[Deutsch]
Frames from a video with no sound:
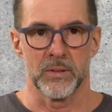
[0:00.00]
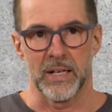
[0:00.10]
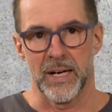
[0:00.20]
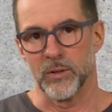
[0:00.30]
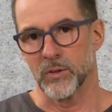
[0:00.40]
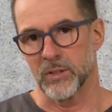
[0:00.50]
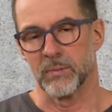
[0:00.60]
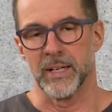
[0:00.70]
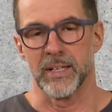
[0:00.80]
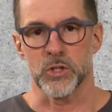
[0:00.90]
ein oder
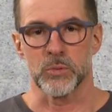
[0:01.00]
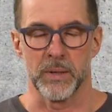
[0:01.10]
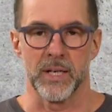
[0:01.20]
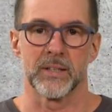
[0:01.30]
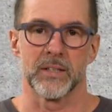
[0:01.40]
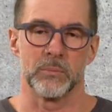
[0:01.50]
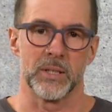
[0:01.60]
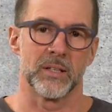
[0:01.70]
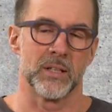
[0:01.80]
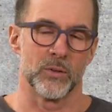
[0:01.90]
zwei Jahre später
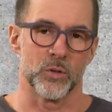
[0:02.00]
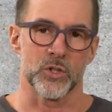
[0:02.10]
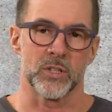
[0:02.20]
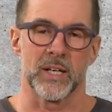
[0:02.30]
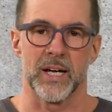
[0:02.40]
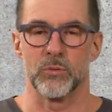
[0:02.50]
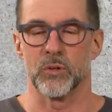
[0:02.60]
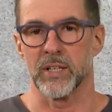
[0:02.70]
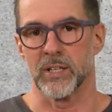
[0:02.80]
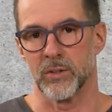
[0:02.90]
damit den ersten
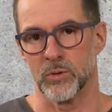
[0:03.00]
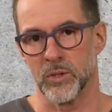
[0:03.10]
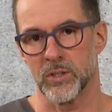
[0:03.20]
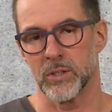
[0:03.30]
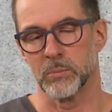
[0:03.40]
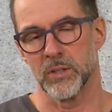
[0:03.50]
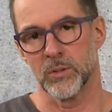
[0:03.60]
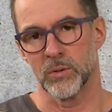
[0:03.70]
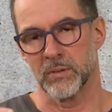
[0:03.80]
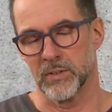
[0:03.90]
Ivory gezüchtet,
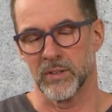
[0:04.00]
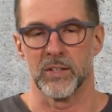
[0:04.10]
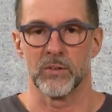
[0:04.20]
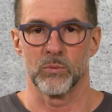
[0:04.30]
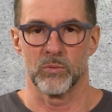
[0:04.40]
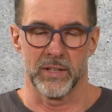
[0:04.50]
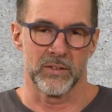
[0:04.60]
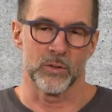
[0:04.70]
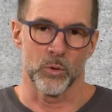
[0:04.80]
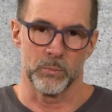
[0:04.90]
beziehungsweise ich
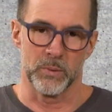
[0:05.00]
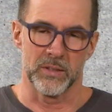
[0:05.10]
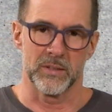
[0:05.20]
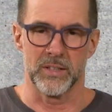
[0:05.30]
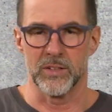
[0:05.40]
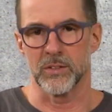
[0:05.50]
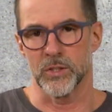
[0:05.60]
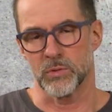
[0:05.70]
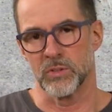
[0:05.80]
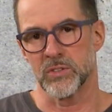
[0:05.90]
weiß nicht, ob mit diesen
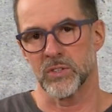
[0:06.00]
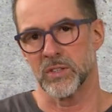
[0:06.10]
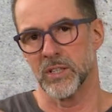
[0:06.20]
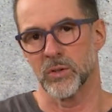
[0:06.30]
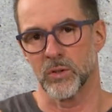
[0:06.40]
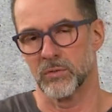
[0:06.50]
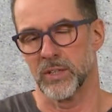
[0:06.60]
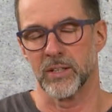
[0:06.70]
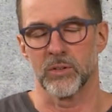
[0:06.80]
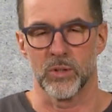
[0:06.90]
Geschwistertieren oder
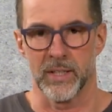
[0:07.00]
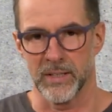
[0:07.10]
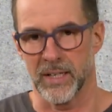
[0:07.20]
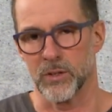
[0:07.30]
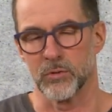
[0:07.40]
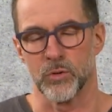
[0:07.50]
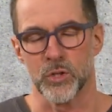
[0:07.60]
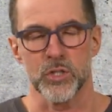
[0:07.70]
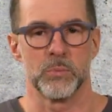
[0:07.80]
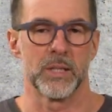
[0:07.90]
vielleicht sogar ein Jahr
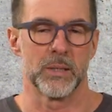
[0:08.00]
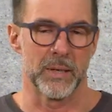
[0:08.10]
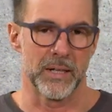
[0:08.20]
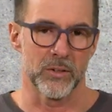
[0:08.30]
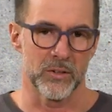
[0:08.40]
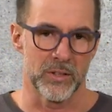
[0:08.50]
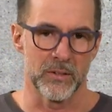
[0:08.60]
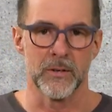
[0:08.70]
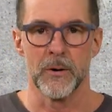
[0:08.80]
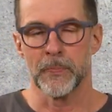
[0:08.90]
davor schon mit einem anderen
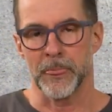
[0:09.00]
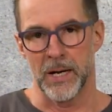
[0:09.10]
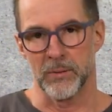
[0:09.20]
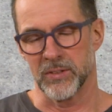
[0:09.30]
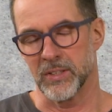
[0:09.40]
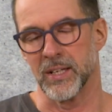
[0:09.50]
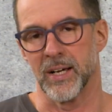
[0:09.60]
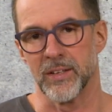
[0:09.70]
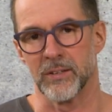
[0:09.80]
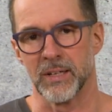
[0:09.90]
Tier, aber das ging
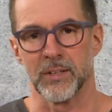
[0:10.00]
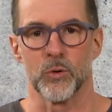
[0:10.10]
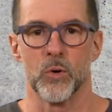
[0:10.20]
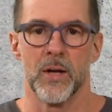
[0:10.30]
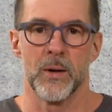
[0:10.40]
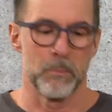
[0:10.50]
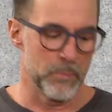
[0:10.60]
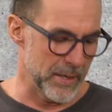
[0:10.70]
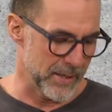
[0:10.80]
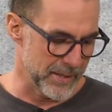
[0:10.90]
alles wegen so
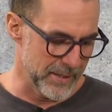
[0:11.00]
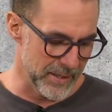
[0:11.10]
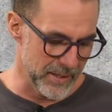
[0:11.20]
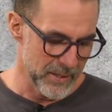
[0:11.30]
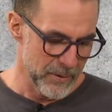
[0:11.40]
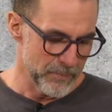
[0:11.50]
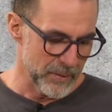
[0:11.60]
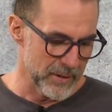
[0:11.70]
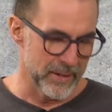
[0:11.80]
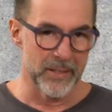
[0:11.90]
parallel.
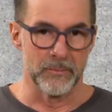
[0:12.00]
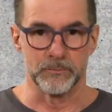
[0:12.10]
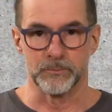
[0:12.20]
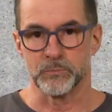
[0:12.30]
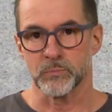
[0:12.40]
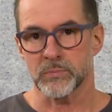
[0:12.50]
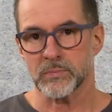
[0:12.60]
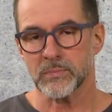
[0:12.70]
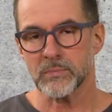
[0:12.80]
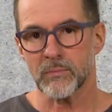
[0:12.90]
Ähm,
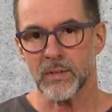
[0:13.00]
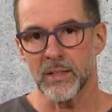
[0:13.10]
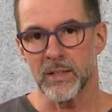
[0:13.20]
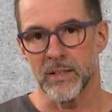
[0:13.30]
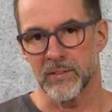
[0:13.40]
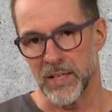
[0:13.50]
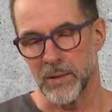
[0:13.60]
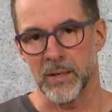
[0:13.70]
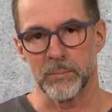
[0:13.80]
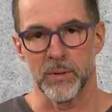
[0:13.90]
ich
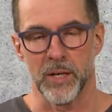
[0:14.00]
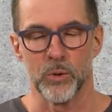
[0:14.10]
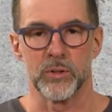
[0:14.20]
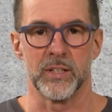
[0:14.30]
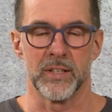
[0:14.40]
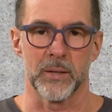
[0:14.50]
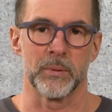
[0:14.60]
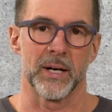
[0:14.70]
selber habe mir auch Tiere